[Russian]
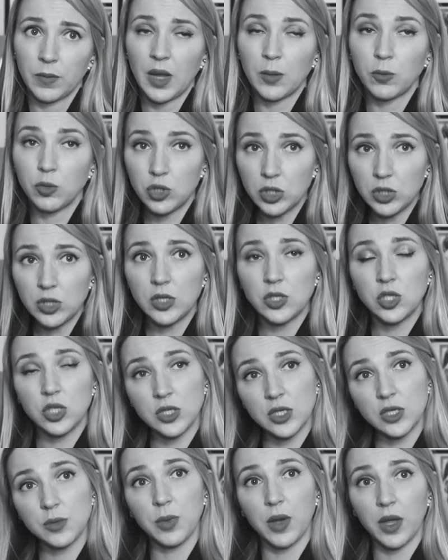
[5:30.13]
А мужчины это
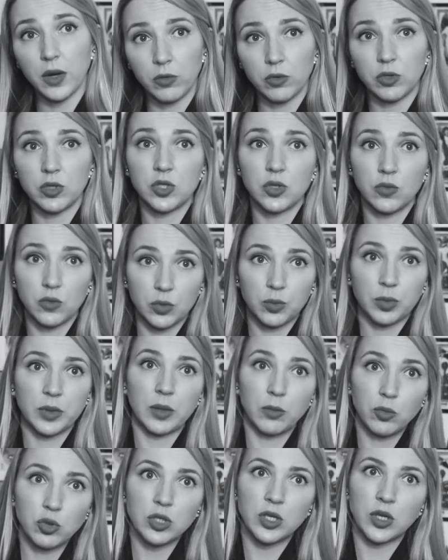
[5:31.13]
сейчас оспаривают, вот
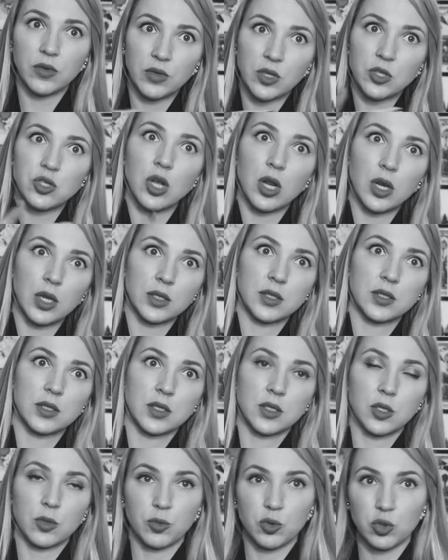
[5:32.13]
потому что я вначале это сказала,